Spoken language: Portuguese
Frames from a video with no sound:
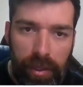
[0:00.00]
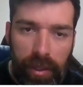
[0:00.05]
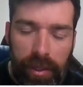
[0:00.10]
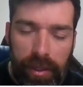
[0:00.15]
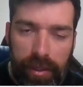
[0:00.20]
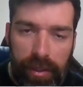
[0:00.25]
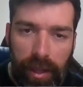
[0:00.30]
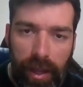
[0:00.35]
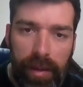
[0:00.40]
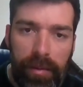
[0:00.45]

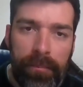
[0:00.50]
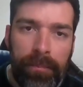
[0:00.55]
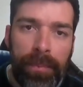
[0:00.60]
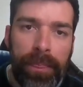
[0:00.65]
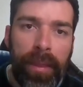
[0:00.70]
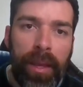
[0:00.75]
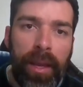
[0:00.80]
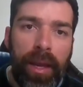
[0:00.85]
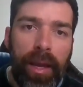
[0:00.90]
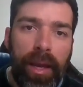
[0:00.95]
tá?
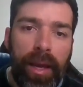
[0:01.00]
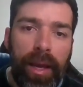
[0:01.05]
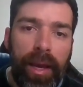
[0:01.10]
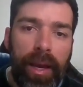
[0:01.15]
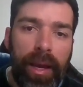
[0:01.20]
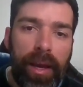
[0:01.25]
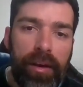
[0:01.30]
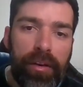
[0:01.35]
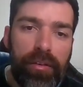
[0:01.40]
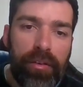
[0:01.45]

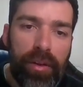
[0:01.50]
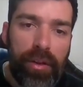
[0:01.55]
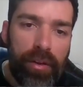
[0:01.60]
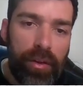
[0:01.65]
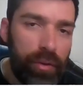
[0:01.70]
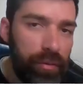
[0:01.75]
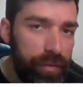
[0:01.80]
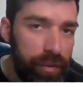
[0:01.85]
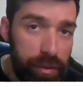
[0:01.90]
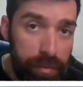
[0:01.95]
É,
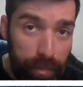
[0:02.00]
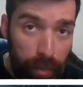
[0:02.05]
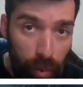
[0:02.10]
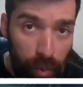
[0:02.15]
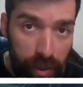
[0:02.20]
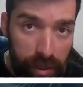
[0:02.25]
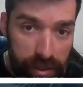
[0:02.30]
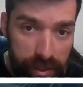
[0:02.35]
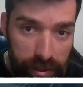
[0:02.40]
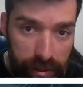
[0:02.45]
eu fiz
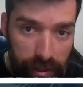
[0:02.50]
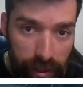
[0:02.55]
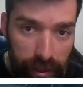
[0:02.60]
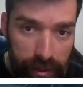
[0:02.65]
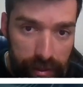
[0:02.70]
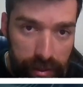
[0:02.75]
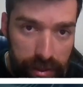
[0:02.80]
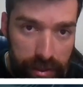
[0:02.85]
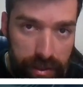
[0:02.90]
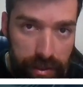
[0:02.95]
poucas
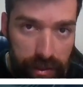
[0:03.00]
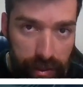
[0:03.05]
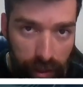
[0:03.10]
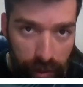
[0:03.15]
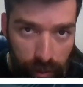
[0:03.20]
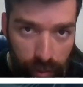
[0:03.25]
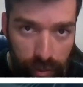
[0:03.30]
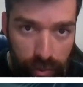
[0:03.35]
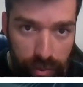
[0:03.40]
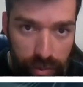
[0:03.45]
entradas em
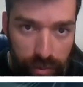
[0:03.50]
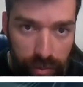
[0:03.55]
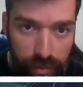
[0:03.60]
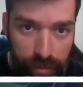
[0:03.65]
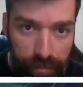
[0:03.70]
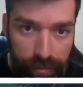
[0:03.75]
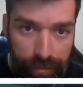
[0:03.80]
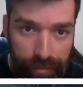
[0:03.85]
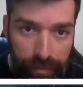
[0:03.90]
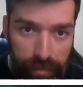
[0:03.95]
agosto,
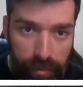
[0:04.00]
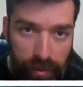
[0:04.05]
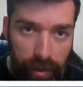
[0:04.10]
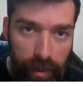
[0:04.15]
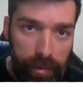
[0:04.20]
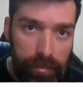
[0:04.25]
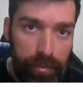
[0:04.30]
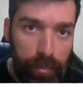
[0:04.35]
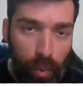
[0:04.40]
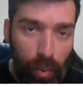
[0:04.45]

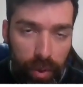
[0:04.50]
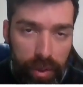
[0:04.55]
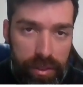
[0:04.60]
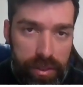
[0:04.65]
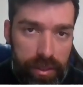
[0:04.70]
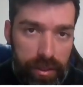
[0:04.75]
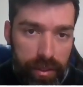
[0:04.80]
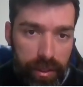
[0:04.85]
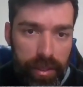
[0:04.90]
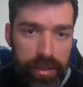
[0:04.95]
né?
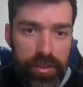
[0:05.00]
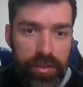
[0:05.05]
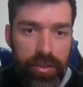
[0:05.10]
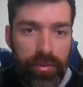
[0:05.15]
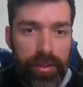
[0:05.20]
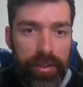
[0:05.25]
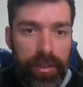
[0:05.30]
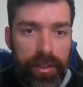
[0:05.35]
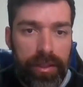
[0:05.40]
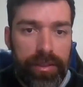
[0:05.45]
Poucas entradas
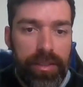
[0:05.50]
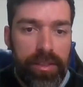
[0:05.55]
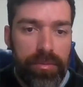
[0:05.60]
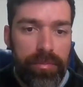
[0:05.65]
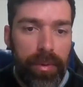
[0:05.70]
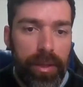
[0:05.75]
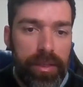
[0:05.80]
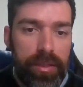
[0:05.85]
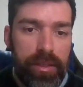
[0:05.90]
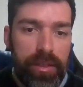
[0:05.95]
são entradas
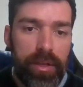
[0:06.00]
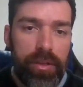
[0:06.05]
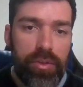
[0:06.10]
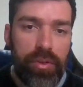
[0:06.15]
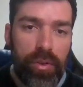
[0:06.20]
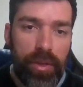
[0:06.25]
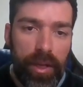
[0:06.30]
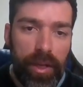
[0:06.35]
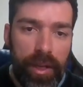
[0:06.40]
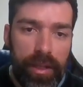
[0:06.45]
bem
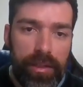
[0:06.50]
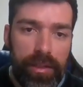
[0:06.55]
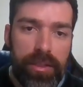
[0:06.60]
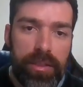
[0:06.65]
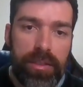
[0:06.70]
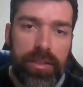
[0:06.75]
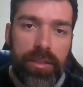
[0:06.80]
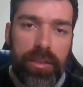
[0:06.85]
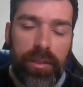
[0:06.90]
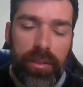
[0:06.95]

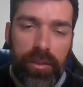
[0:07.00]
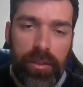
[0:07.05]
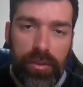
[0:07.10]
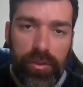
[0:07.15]
selecionadas em